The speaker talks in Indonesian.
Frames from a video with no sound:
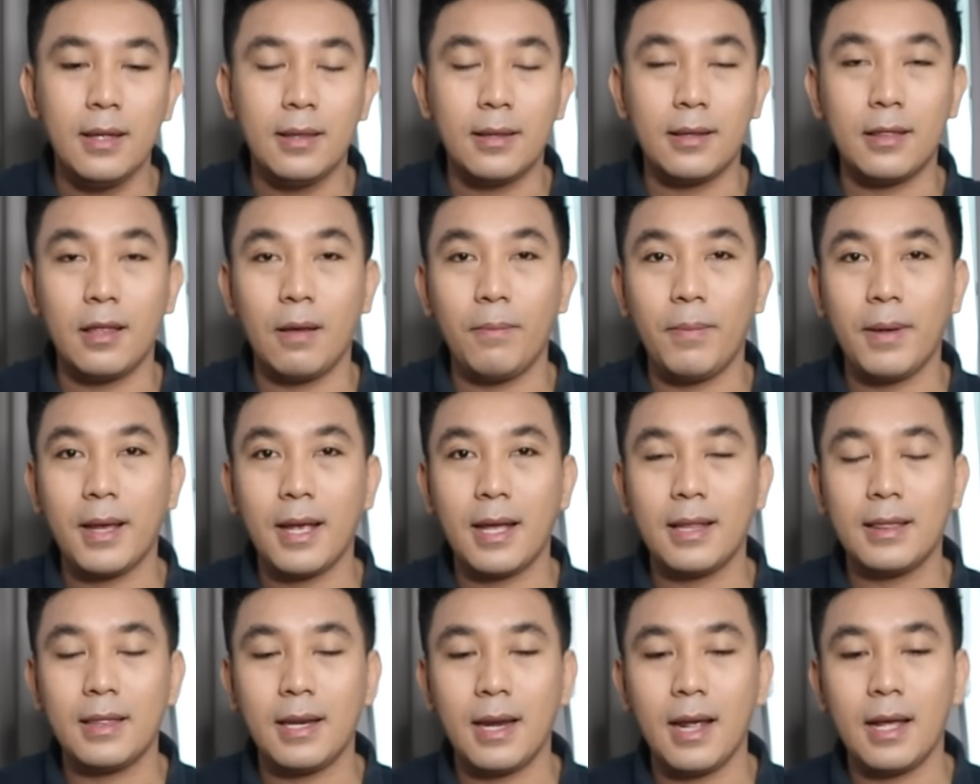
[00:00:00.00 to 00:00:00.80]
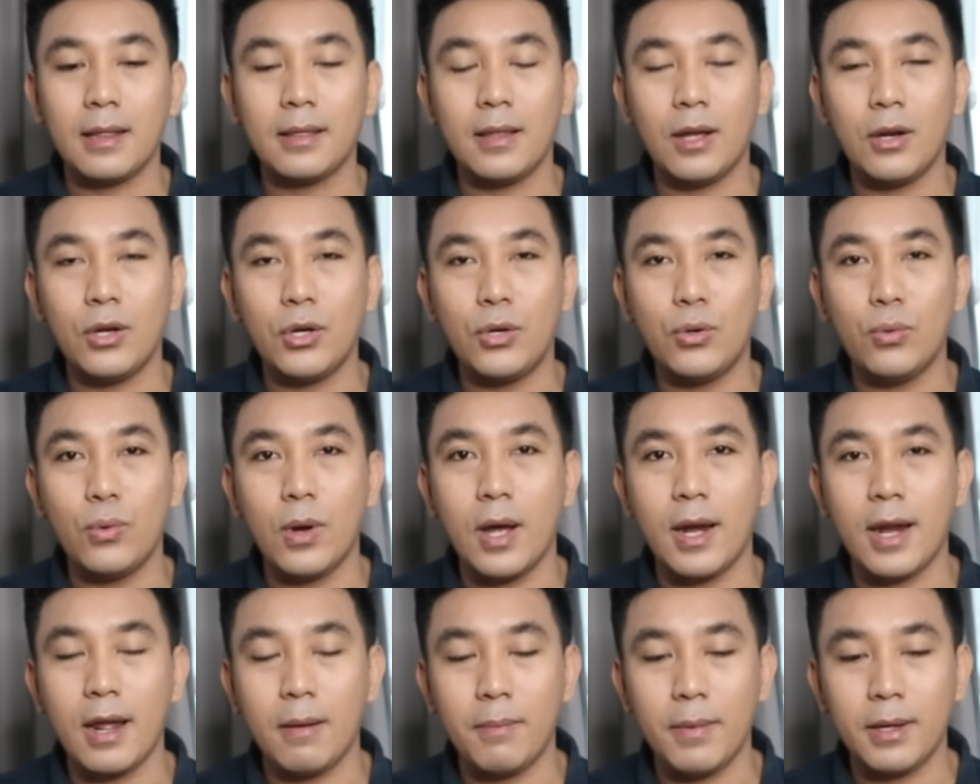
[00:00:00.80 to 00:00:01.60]
Tetapi kan ternyata
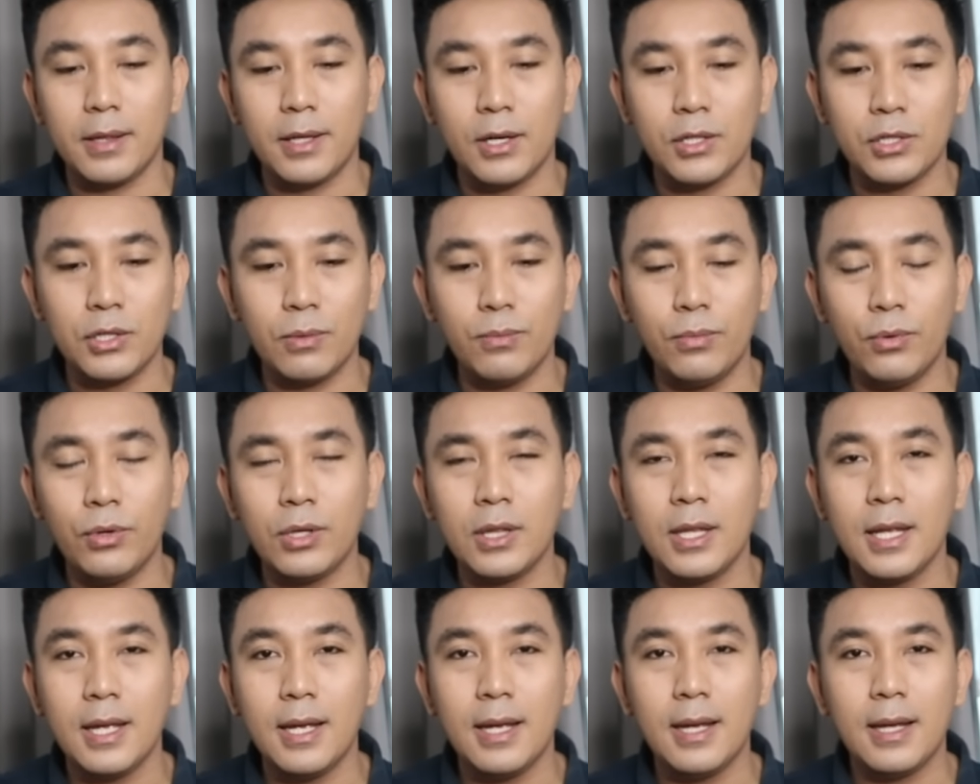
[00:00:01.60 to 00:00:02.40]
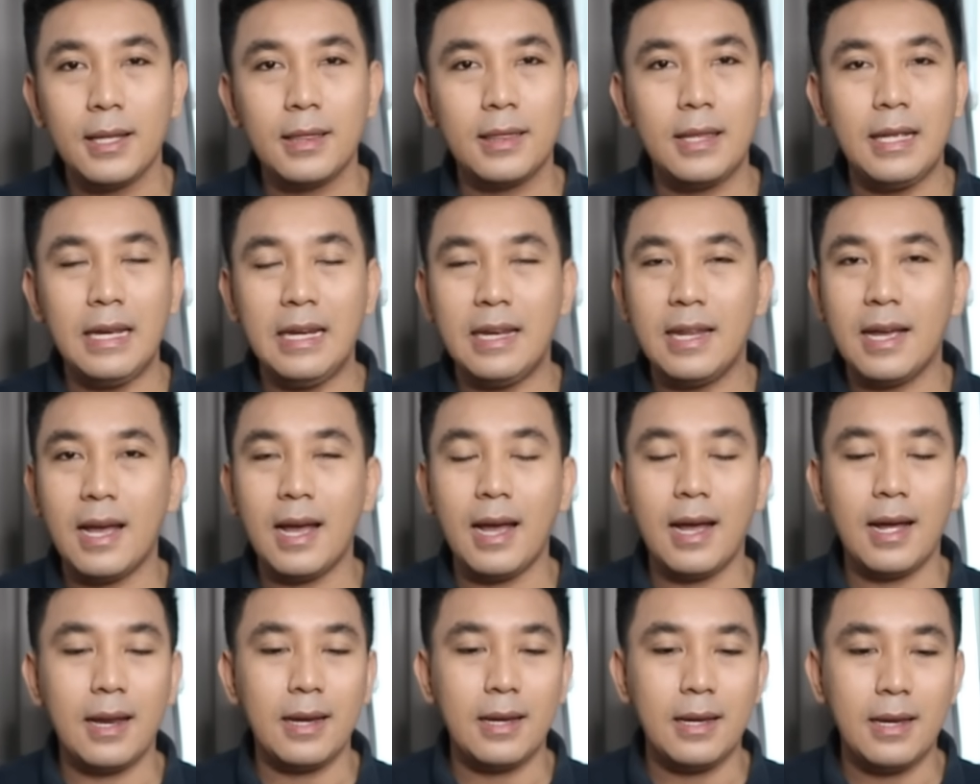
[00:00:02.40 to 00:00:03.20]
dua nama tersebut
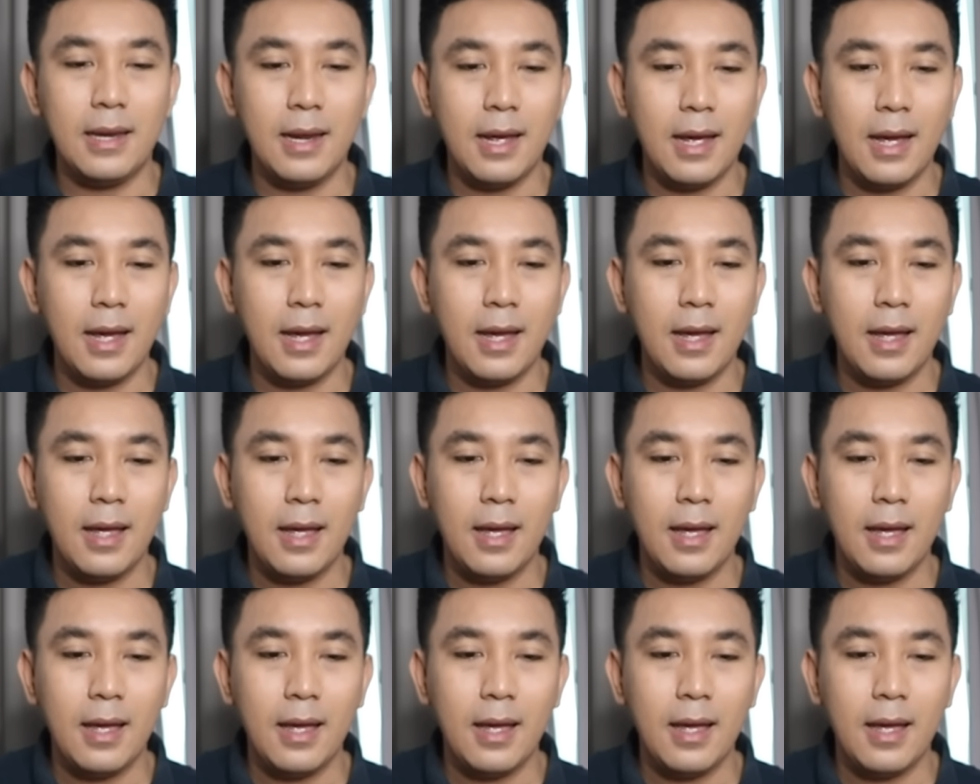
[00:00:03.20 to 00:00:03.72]
tidak ada